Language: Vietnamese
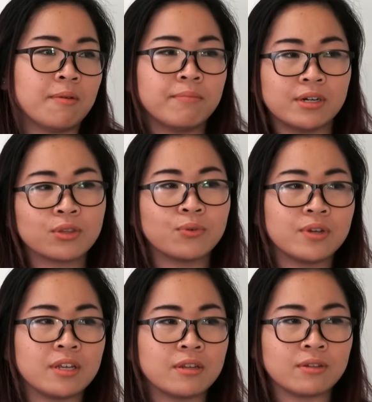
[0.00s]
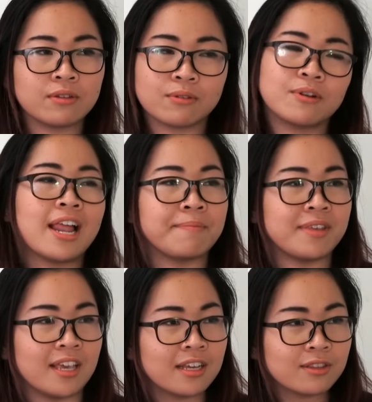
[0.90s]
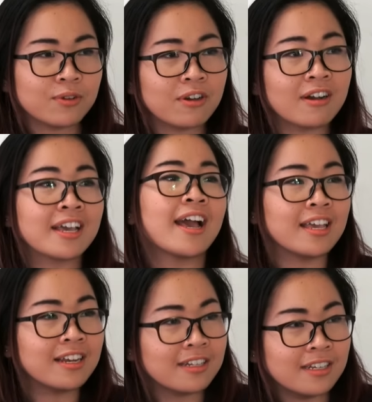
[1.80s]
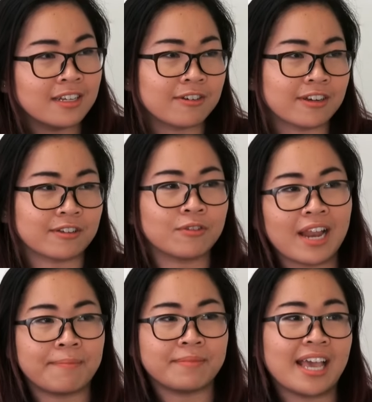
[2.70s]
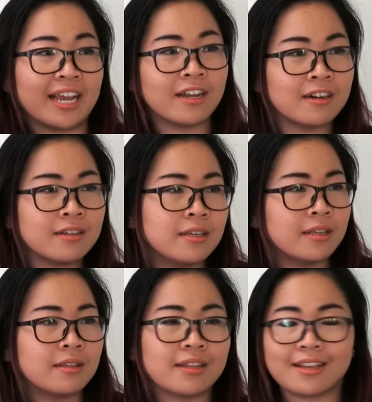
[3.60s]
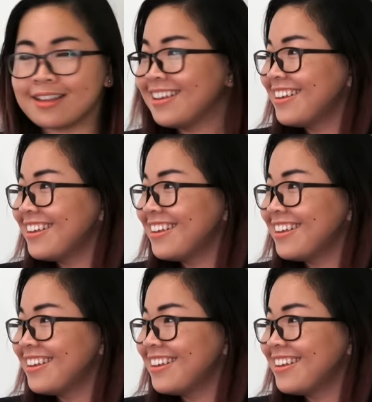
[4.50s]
uh, bữa tôi tôi làm vậy á tôi có cái ấy đó và tôi làm vậy đó thì